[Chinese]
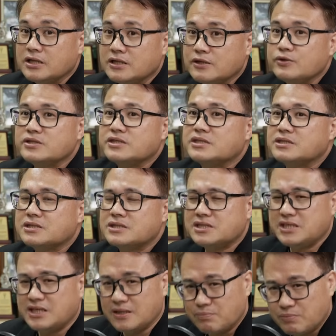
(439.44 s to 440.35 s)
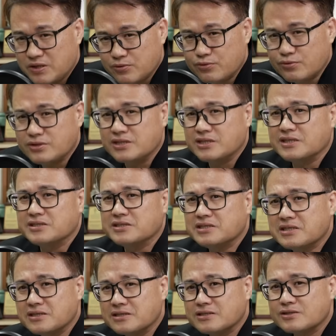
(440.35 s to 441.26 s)
降温，铁皮屋你很
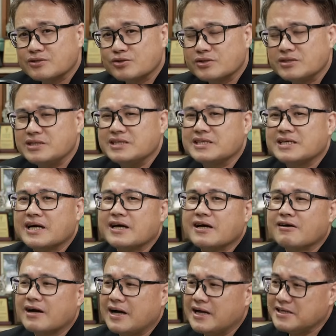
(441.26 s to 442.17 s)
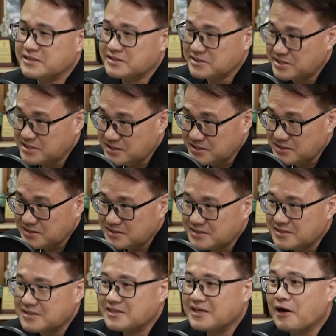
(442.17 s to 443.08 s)
热，所以你应该要开冷气。
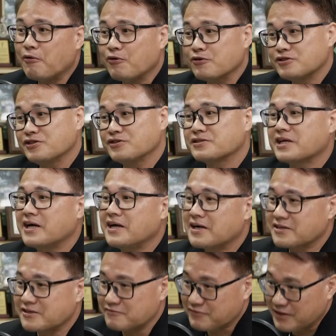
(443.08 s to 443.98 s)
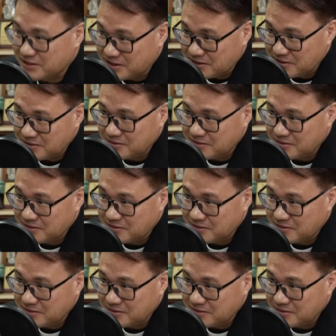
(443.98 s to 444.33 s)
对，那我就用太阳能发电。